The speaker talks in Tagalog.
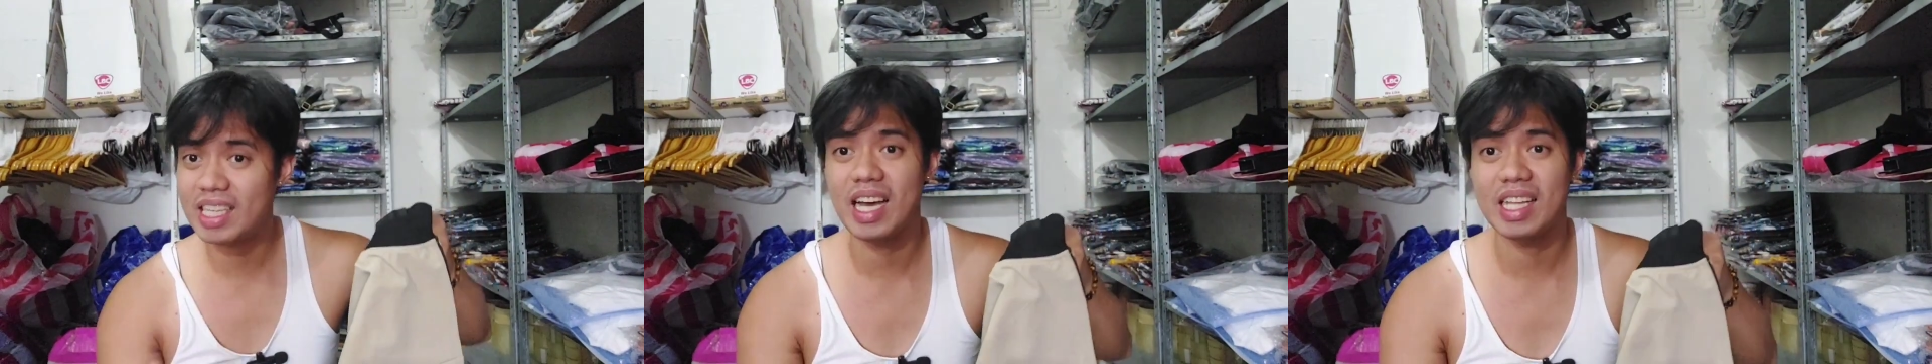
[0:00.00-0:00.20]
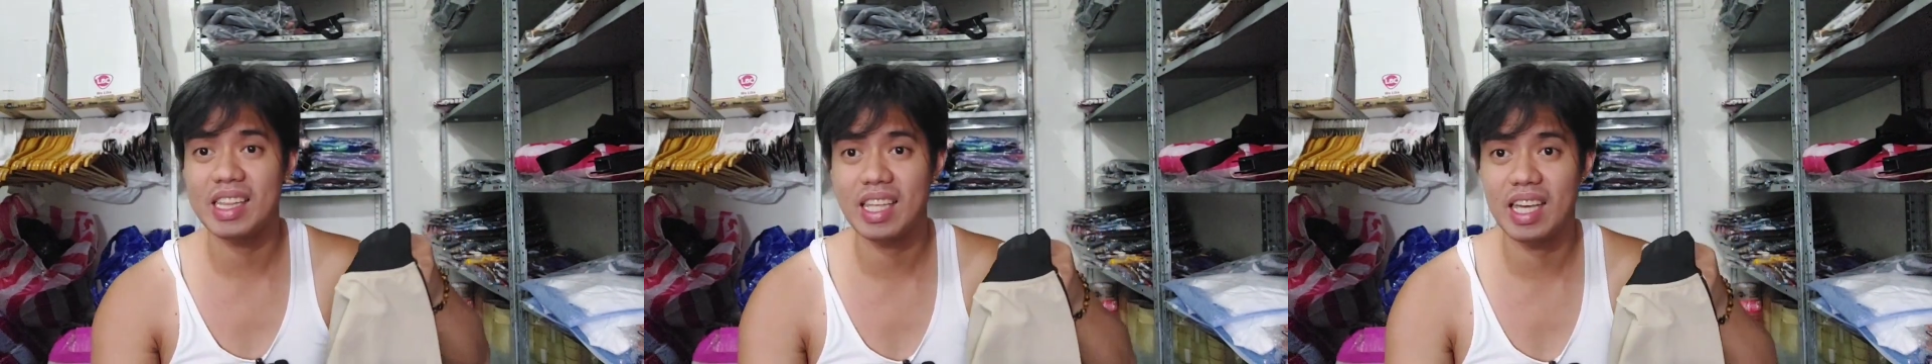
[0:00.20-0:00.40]

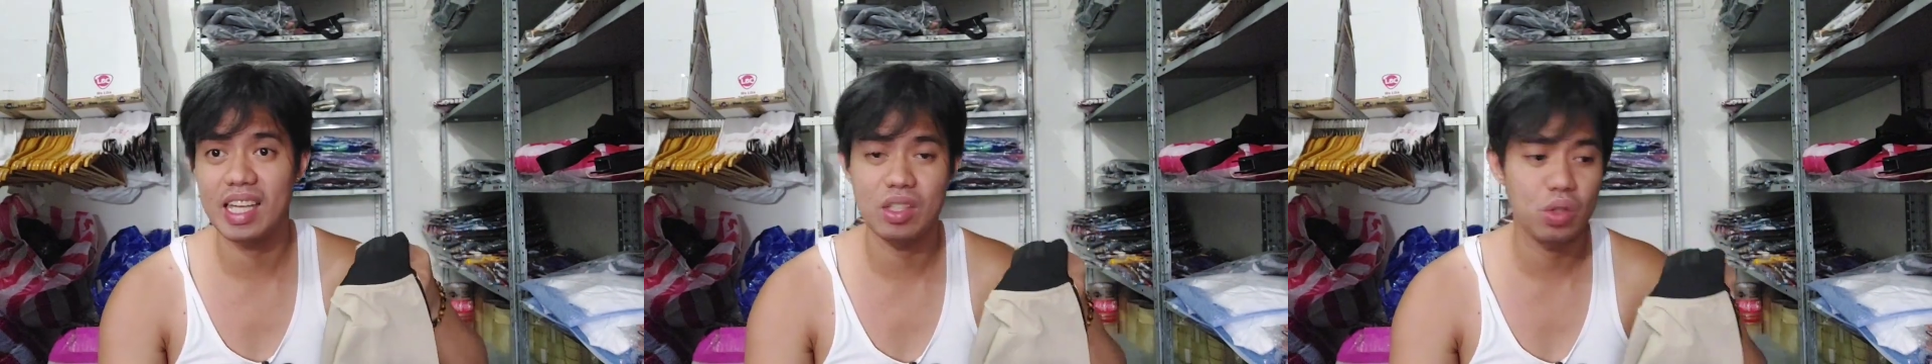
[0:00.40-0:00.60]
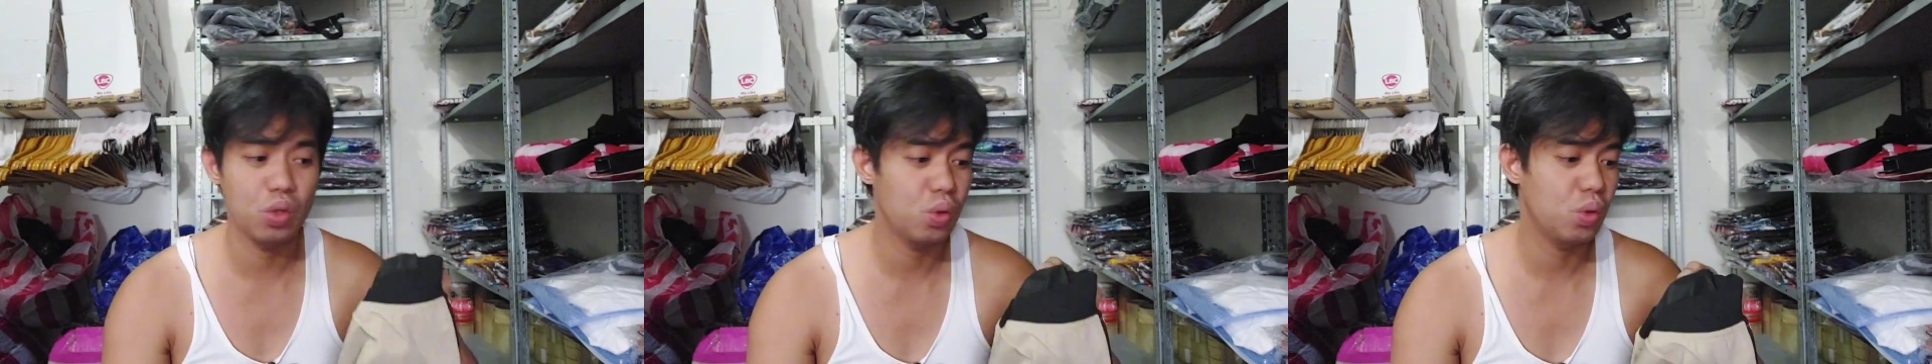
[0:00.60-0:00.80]

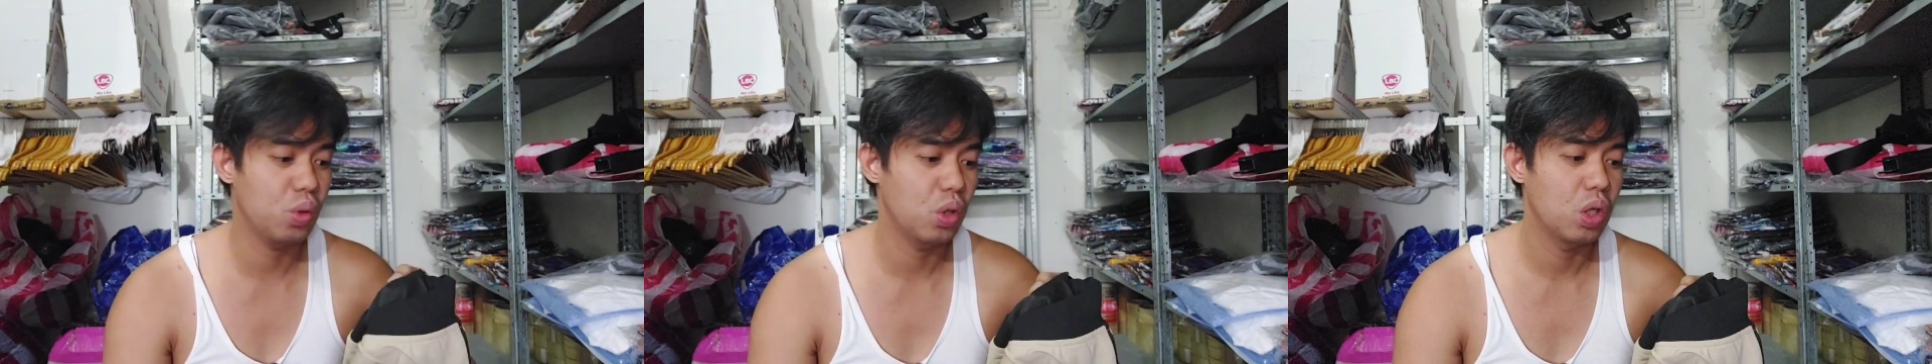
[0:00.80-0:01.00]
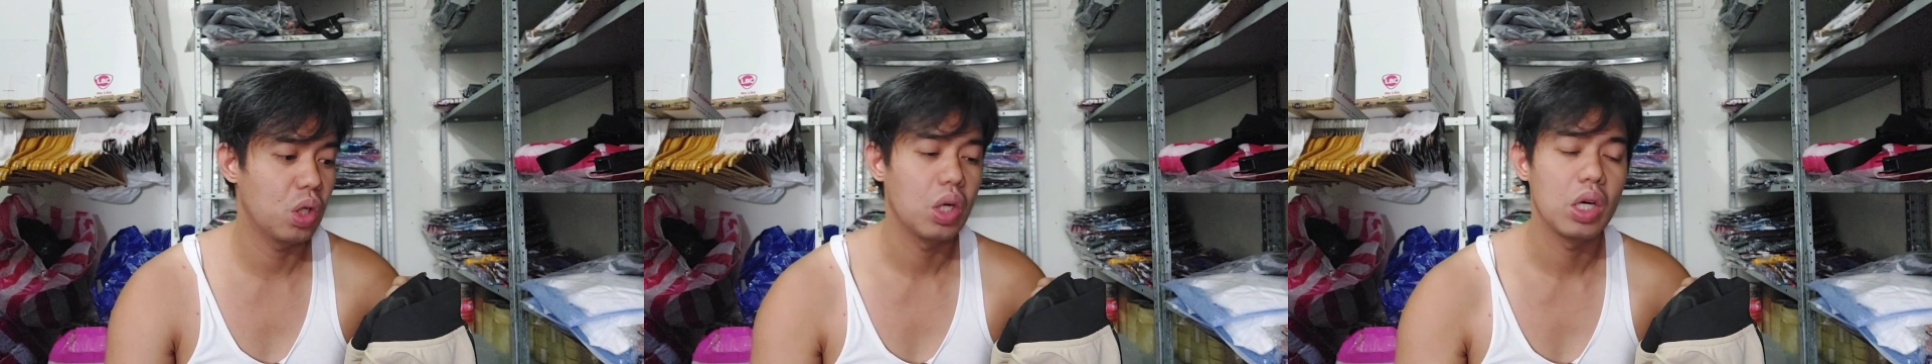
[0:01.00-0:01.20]
natin yung
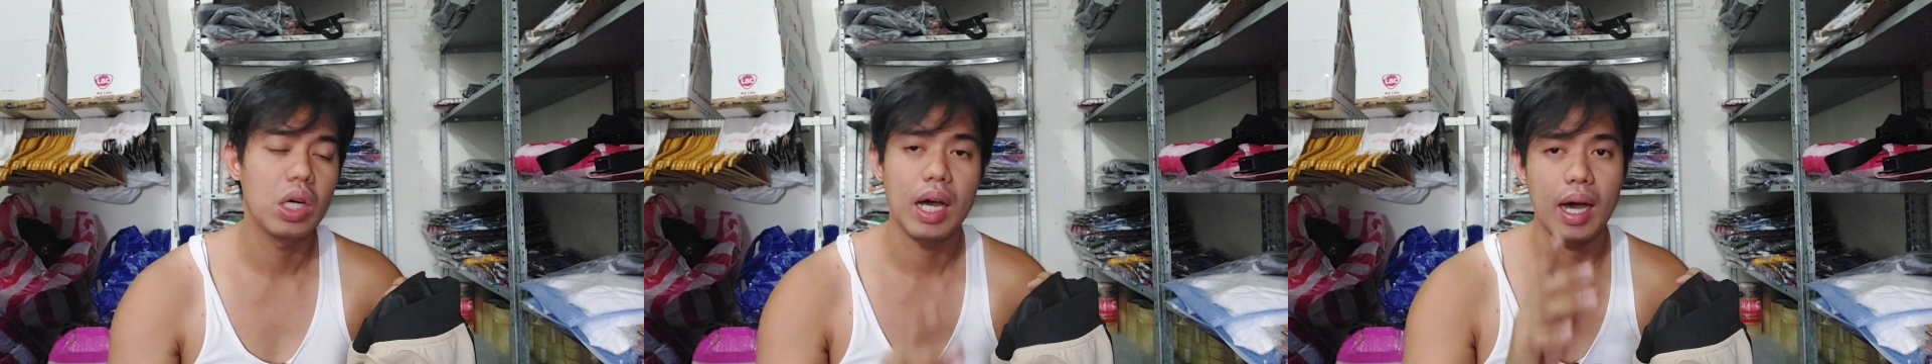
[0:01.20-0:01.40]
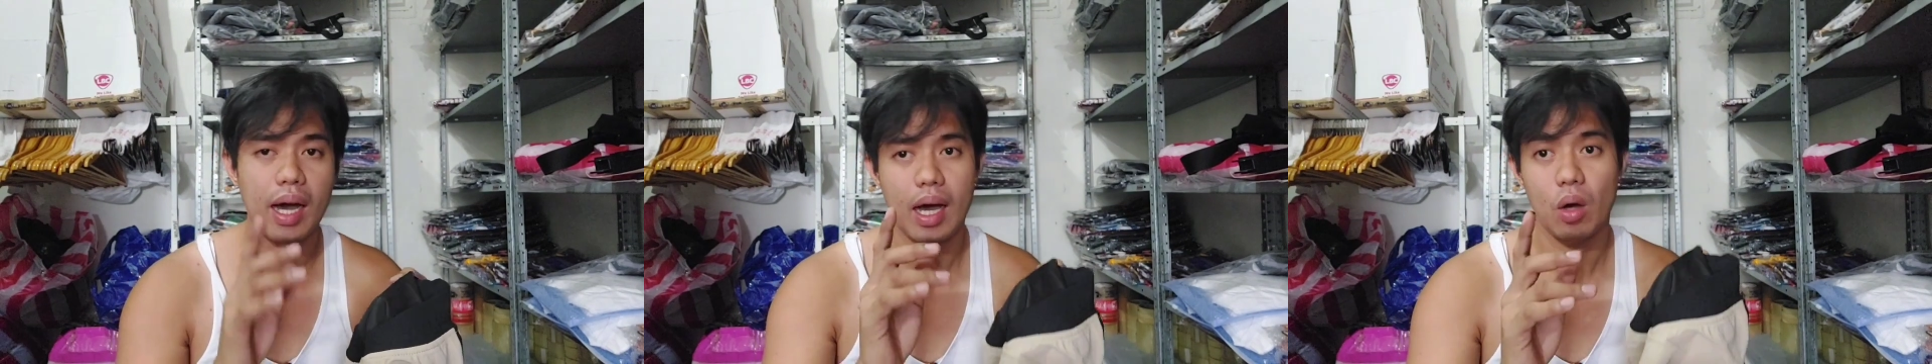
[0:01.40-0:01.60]

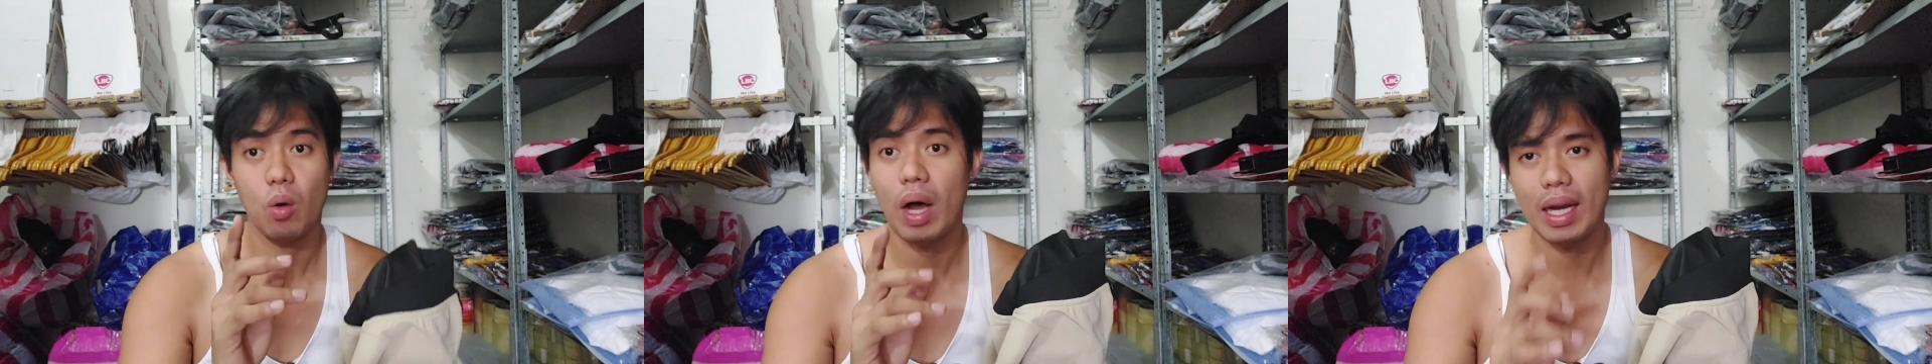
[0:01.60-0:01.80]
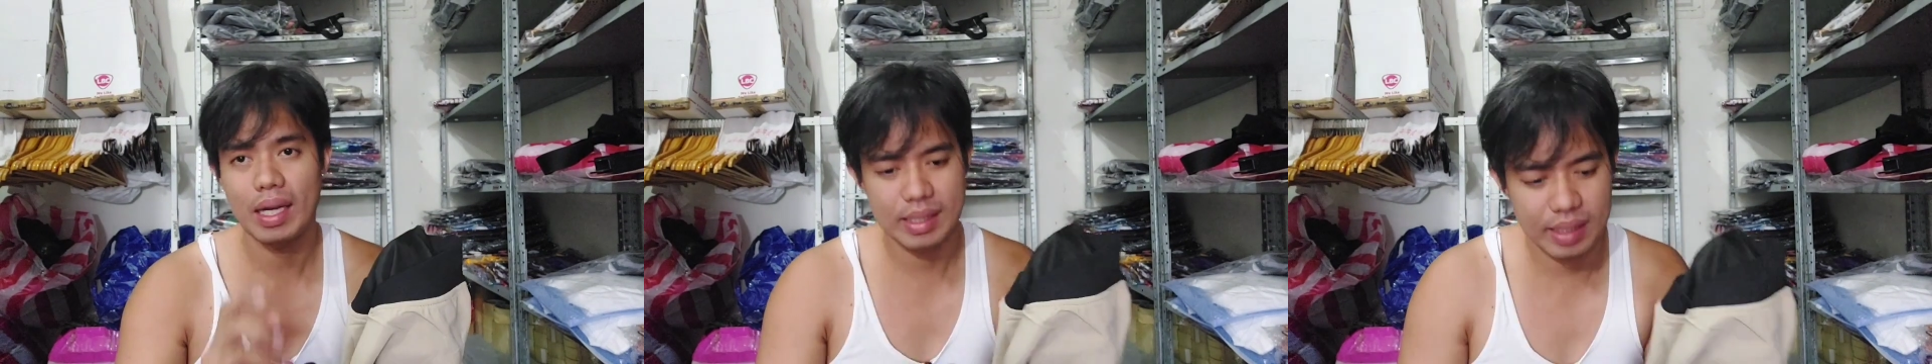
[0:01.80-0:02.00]
uh,
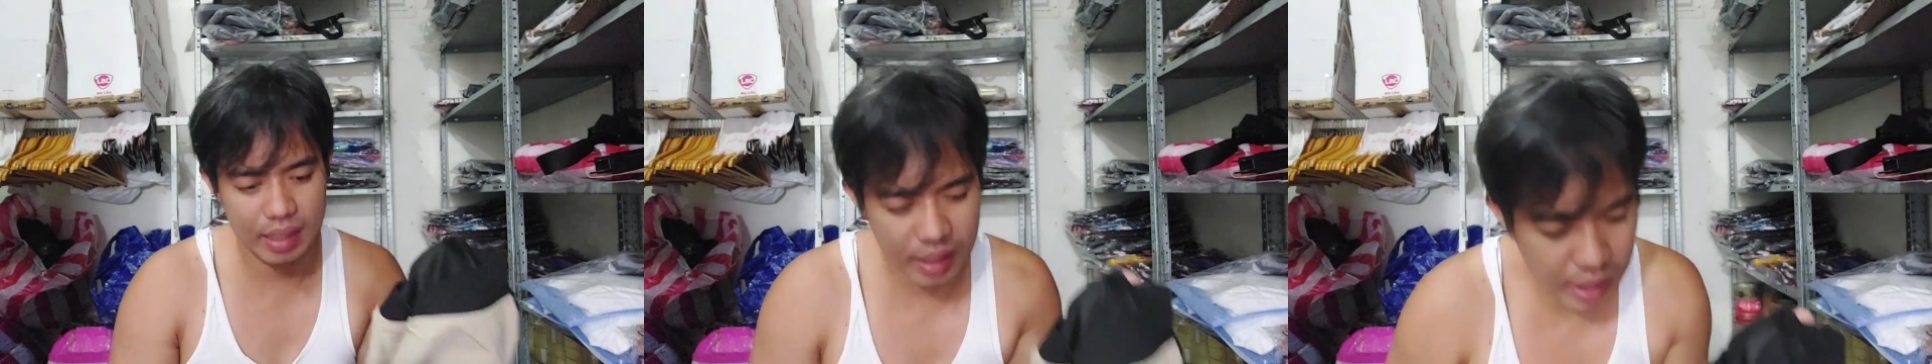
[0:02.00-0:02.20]
quality